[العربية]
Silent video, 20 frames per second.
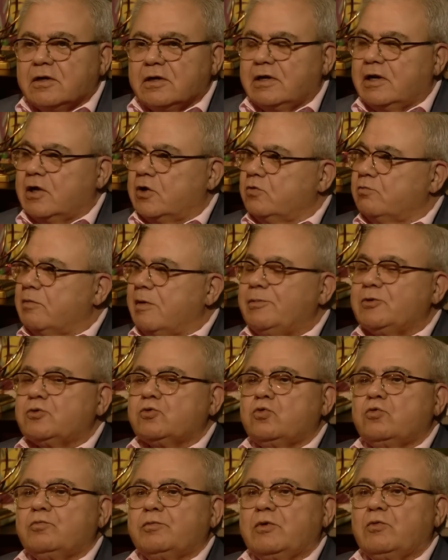لانه ما
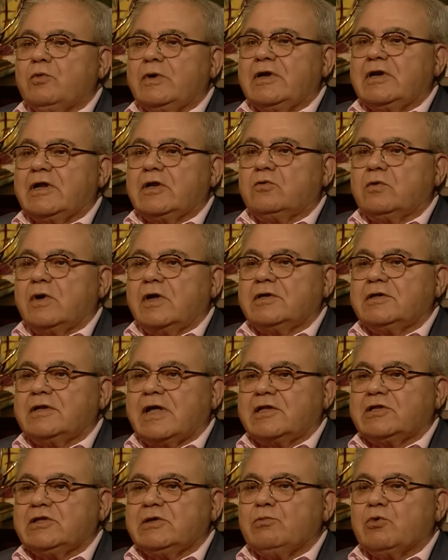بتكون بالواقع لانه
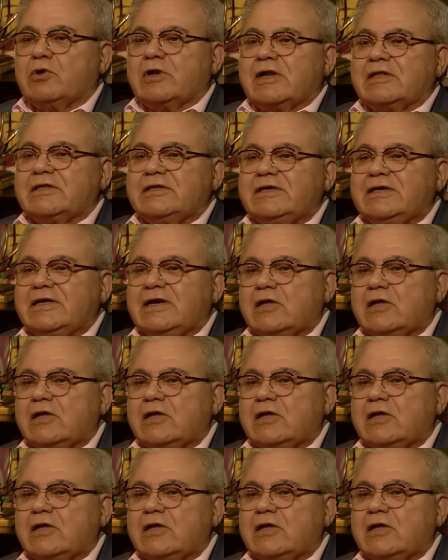الديمقراطيه